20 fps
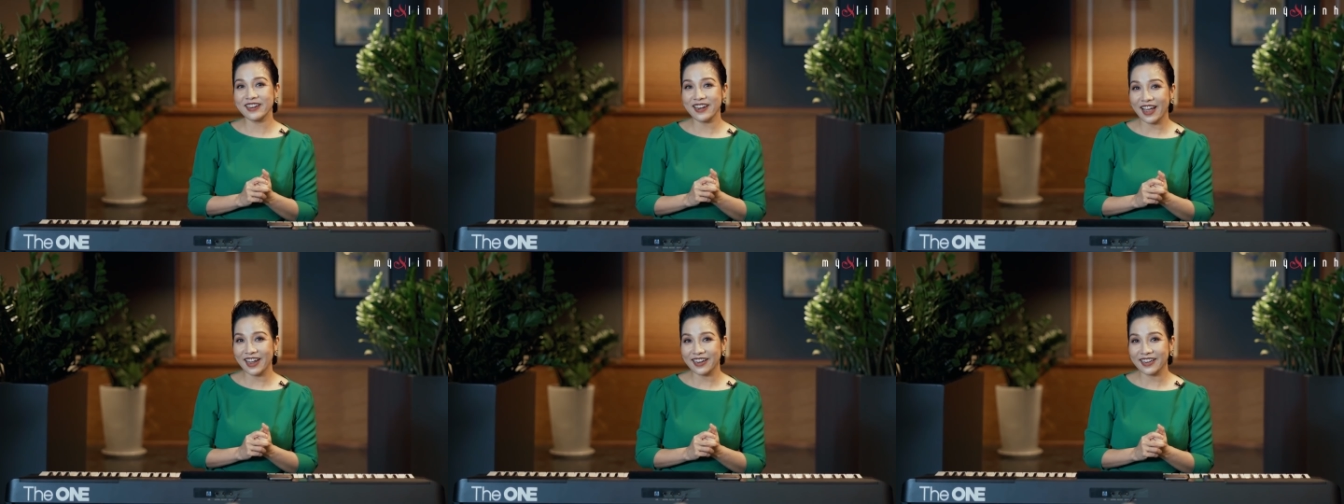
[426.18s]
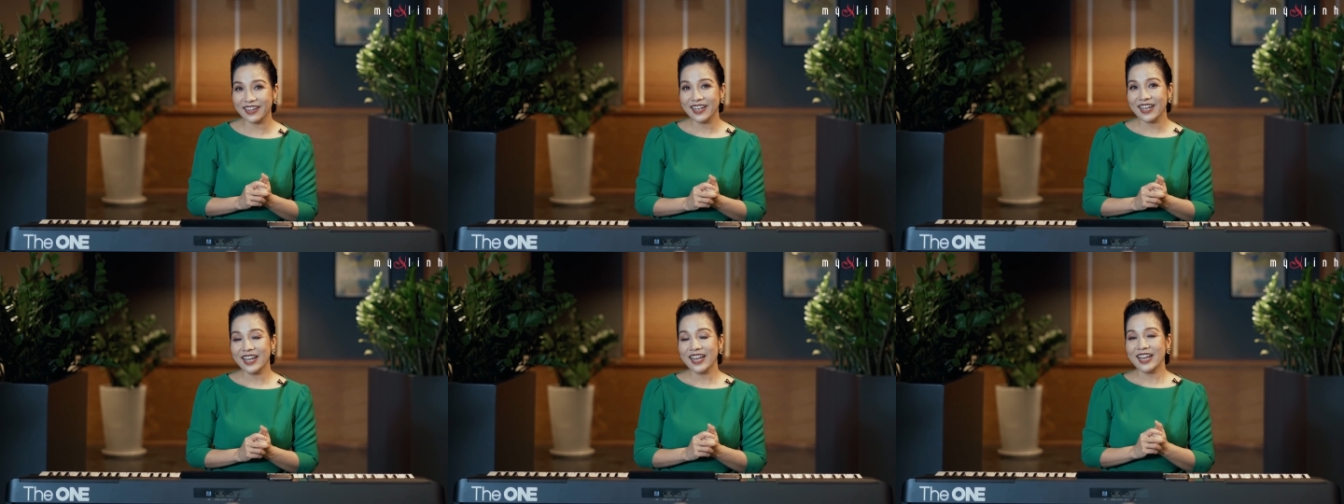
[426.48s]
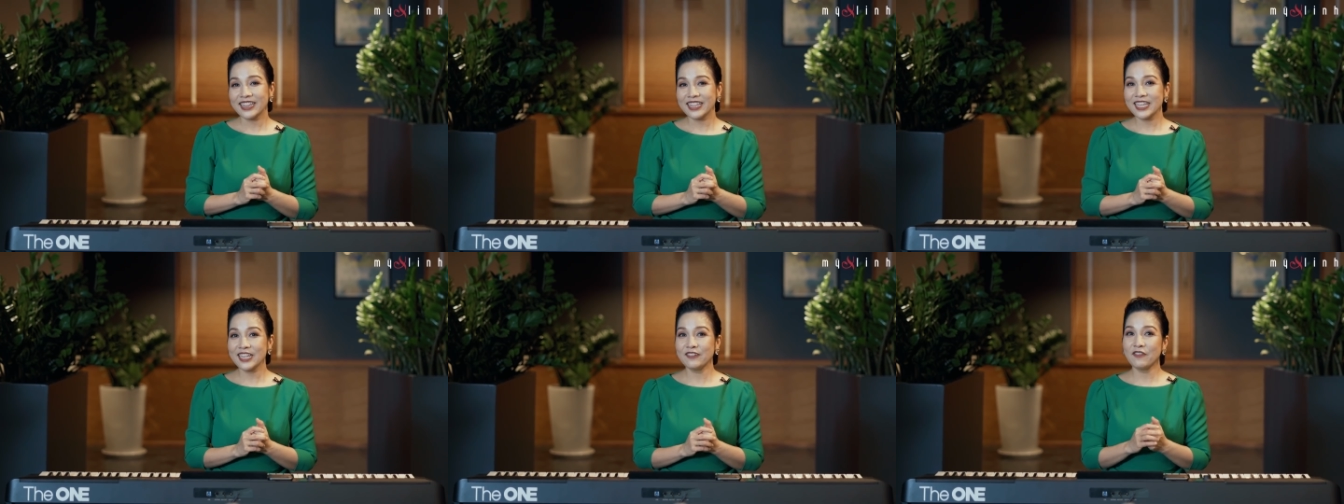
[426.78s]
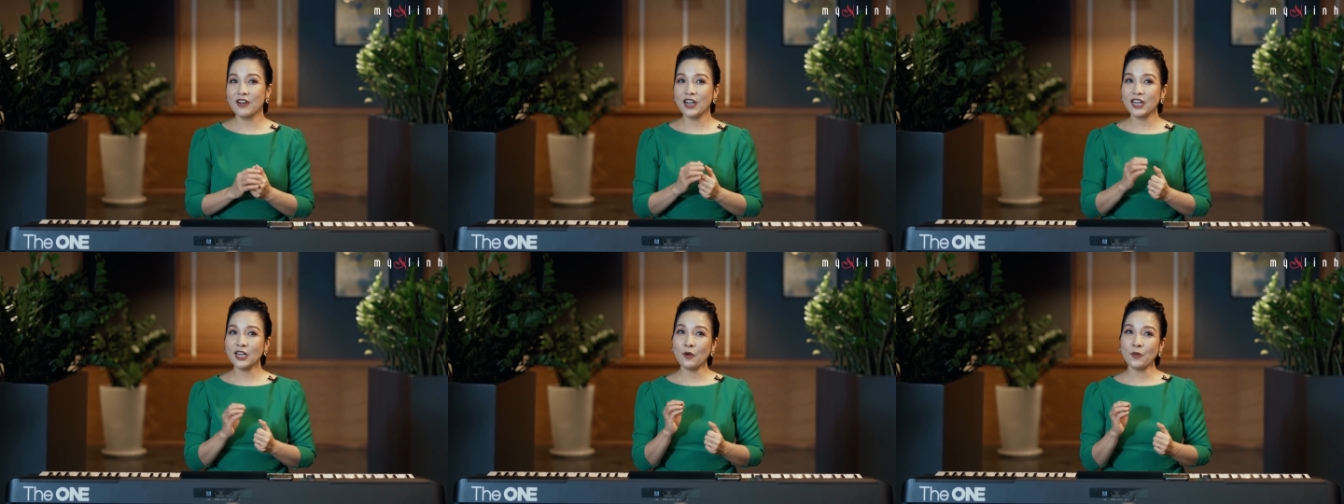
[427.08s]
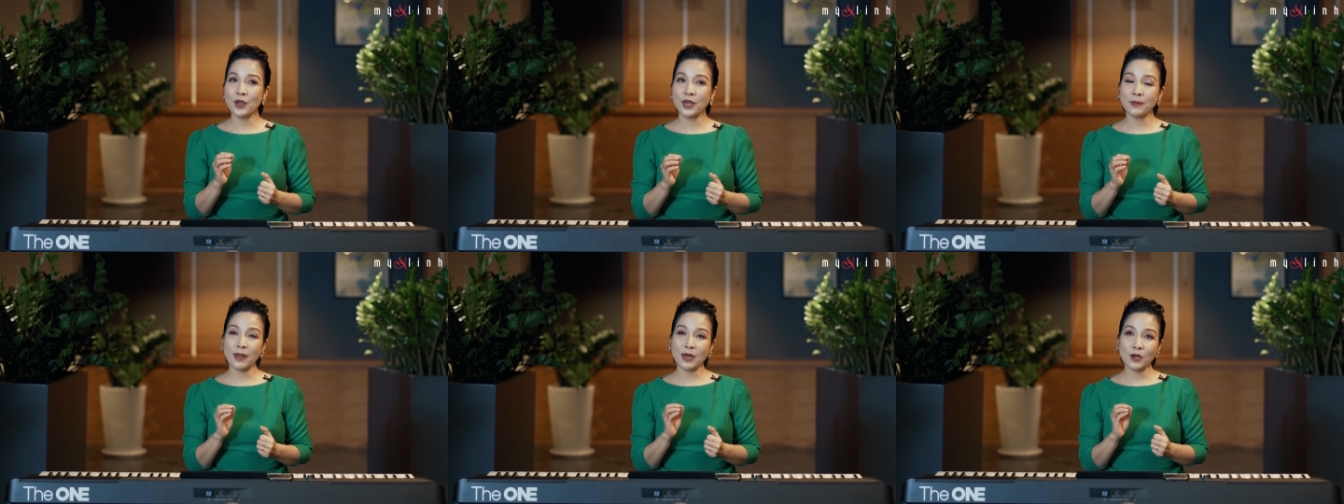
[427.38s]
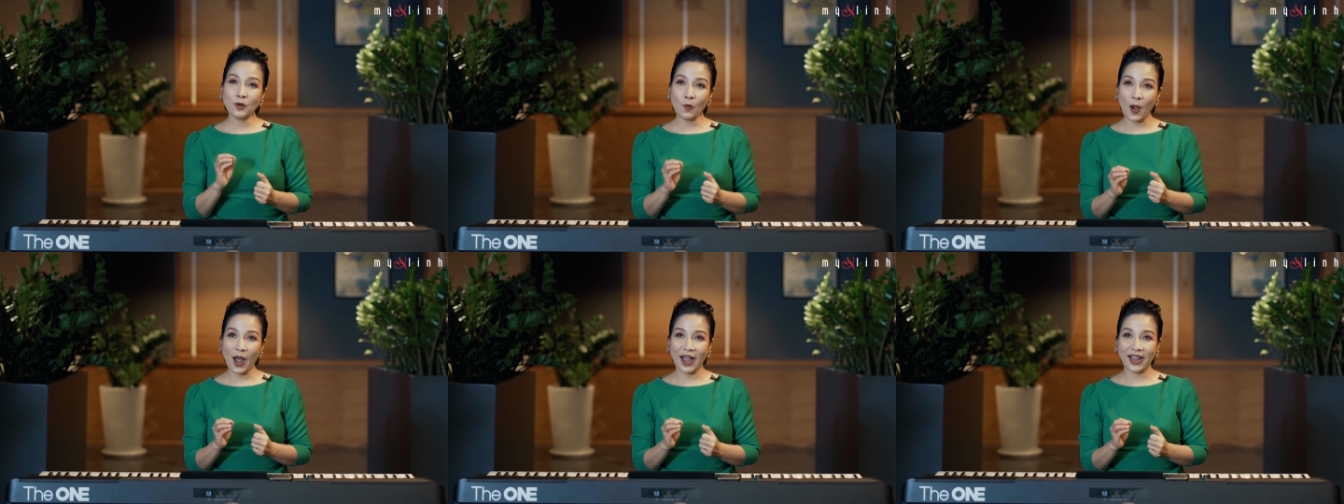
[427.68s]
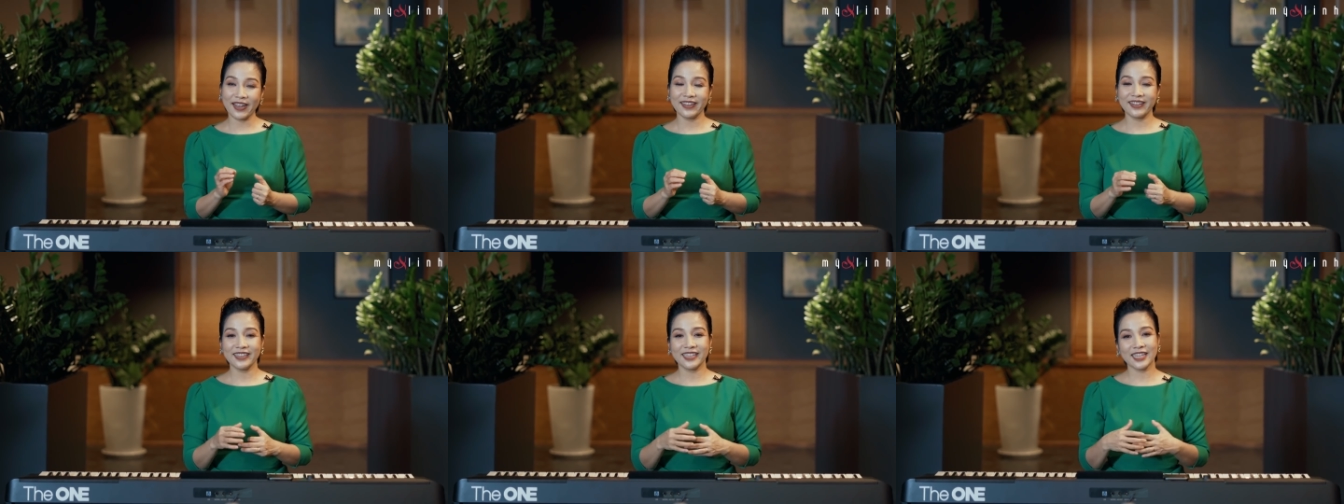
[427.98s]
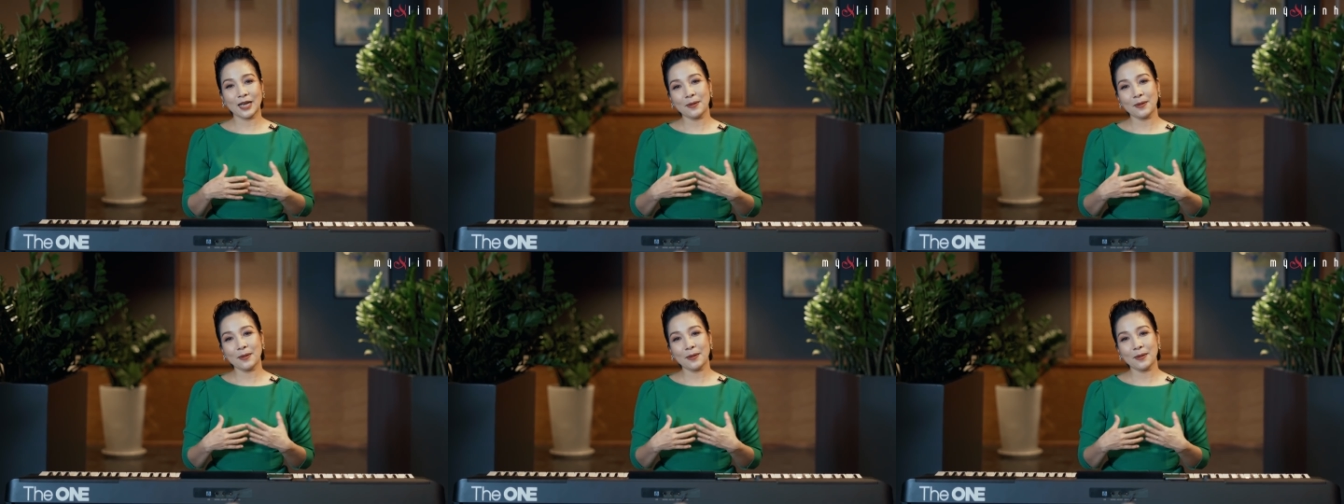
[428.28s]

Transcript: như thế này thì với khẩu hình bên ngoài